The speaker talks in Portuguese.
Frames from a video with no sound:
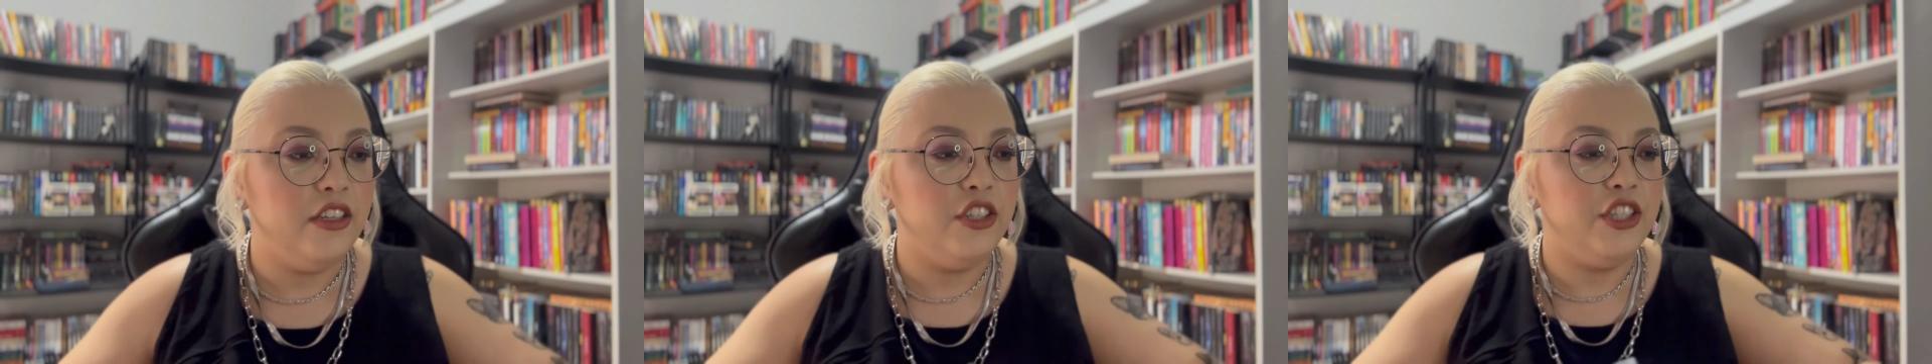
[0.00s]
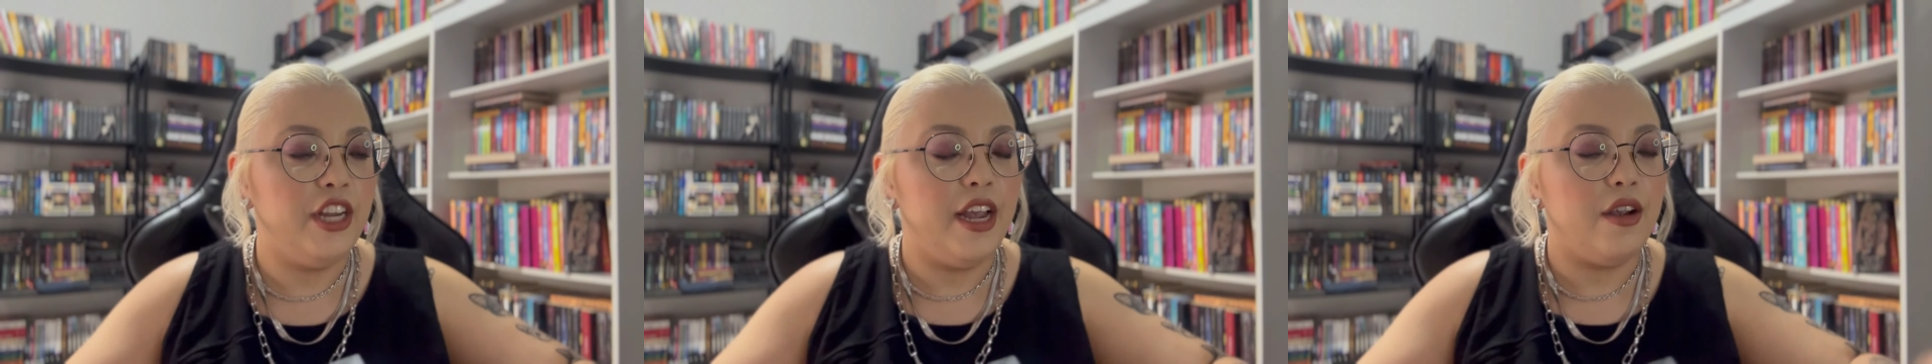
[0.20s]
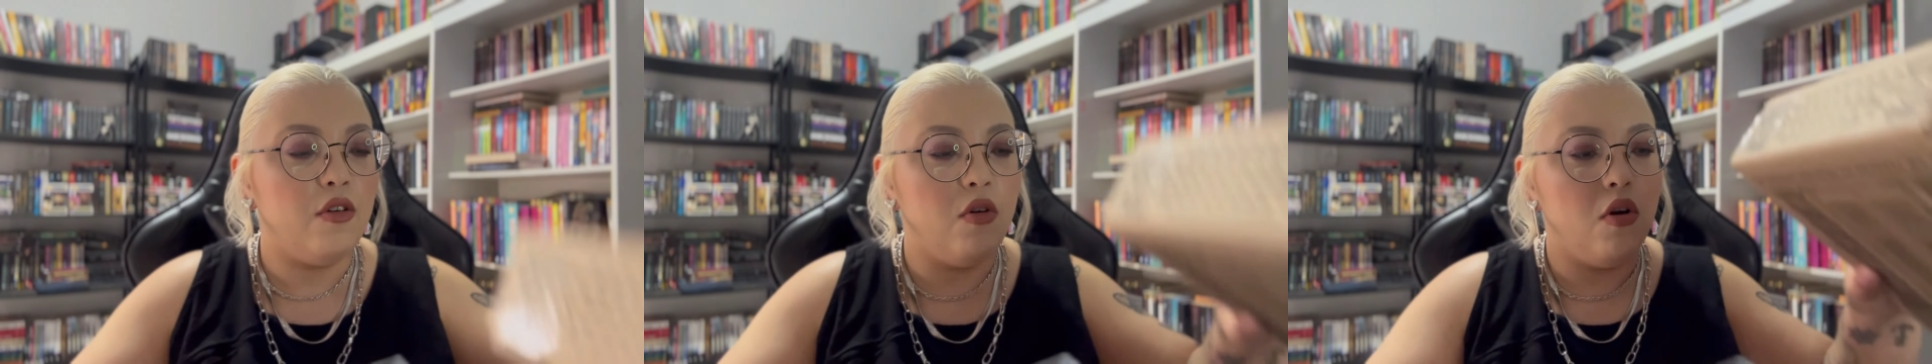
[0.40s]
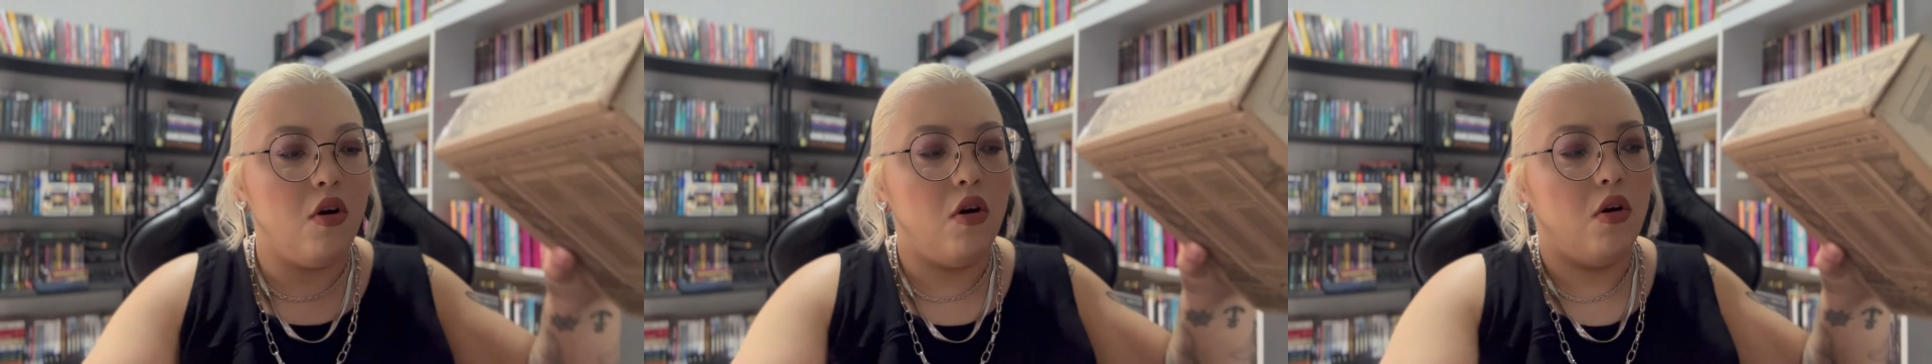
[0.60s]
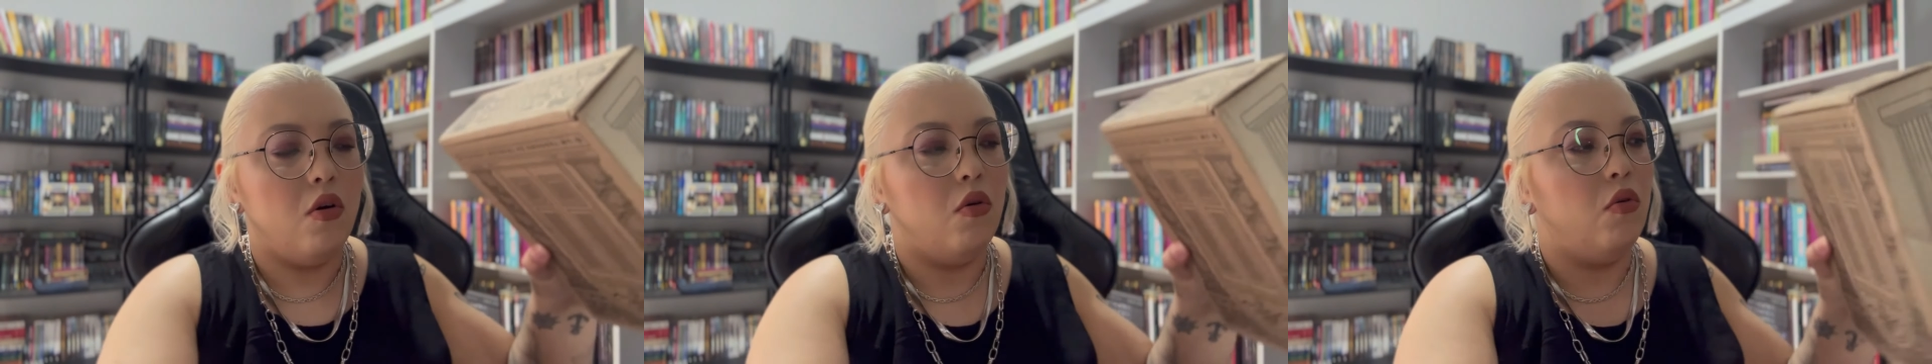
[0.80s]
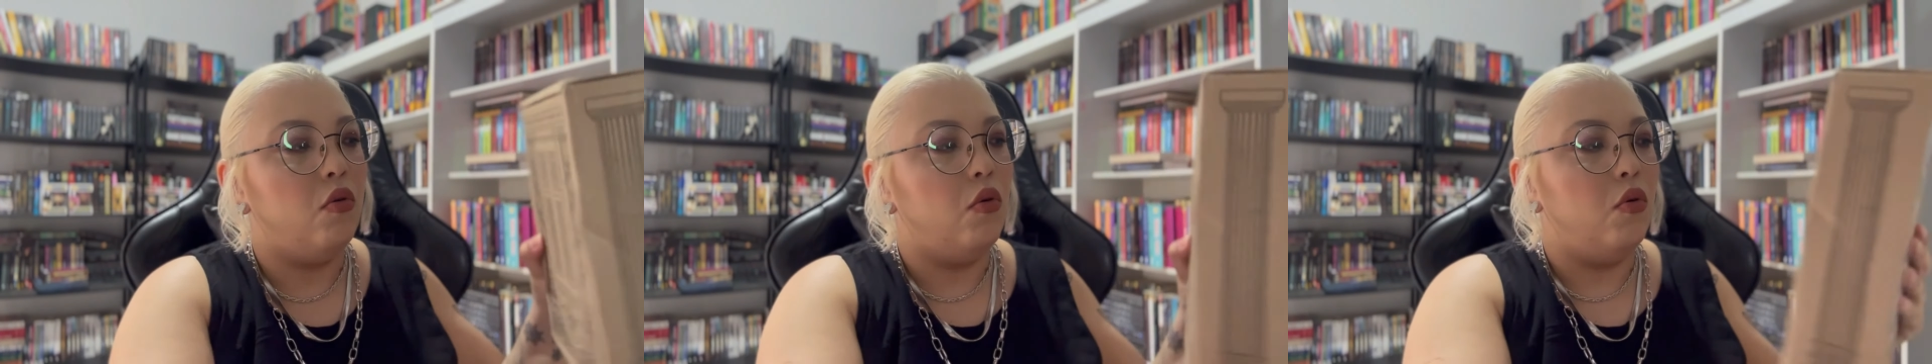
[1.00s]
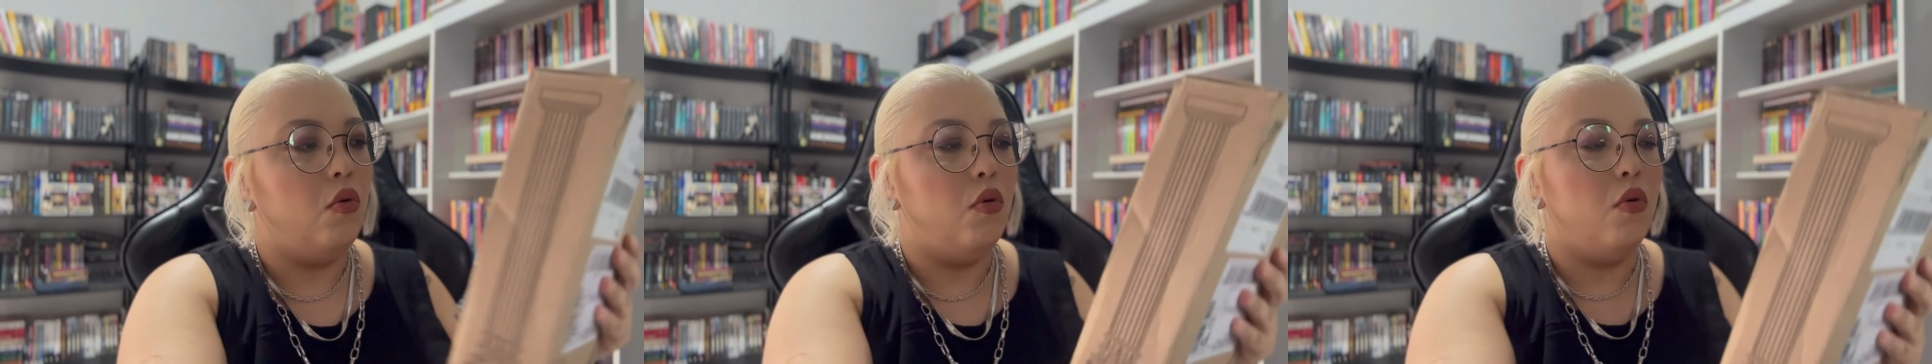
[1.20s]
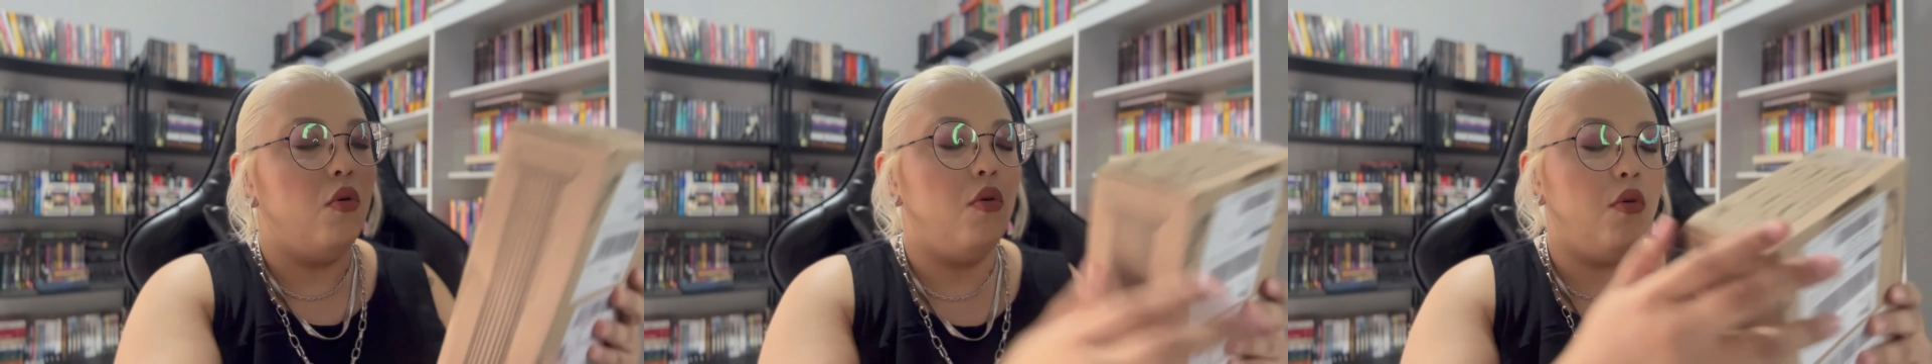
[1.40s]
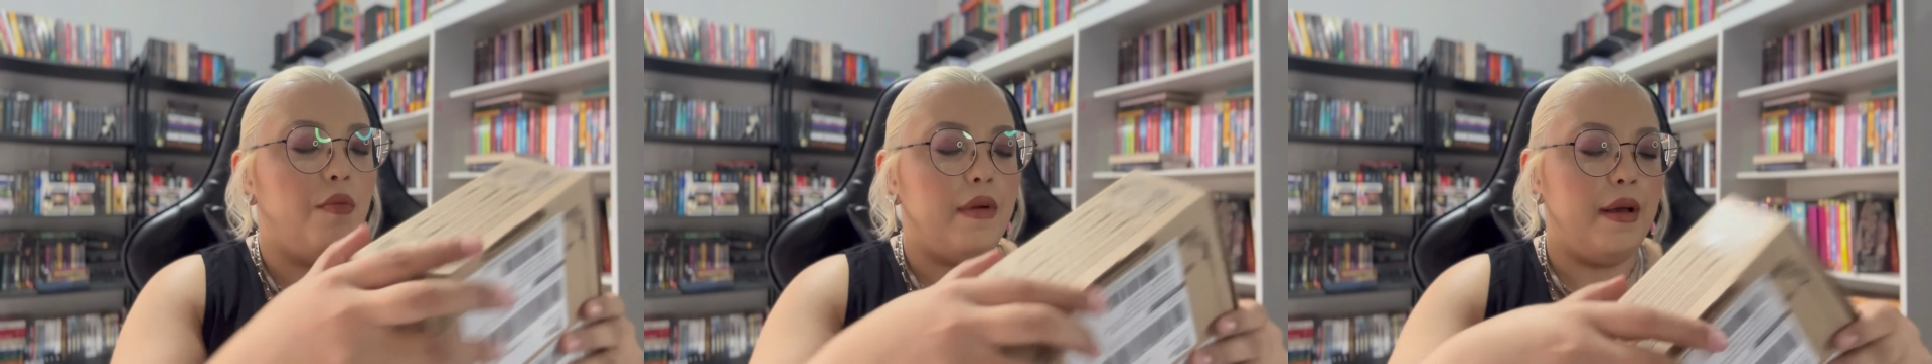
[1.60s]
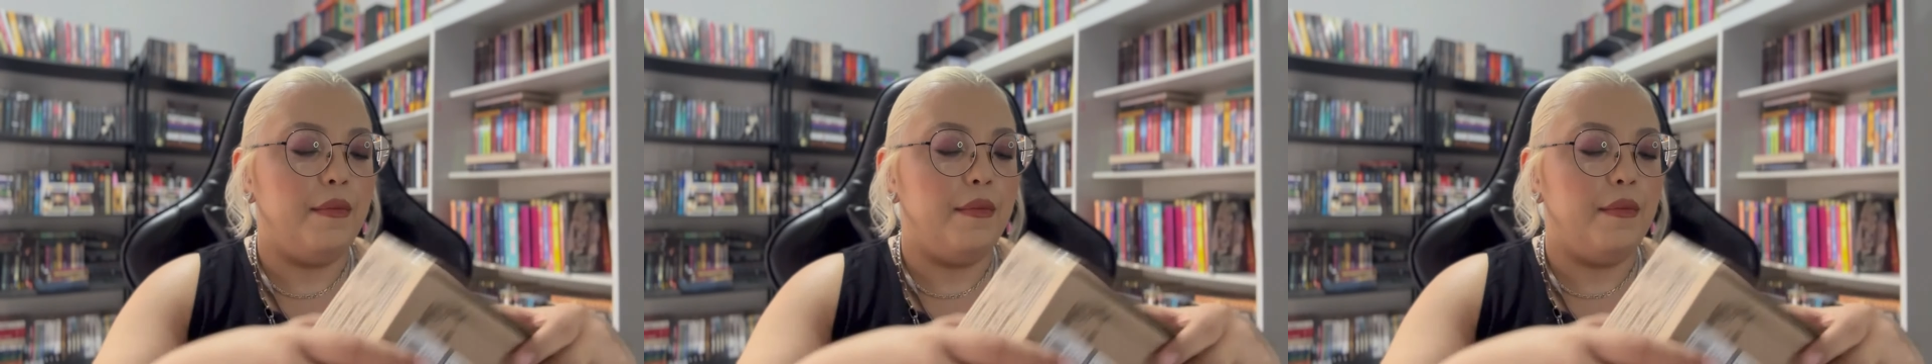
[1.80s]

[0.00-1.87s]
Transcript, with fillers: chegou o, uma,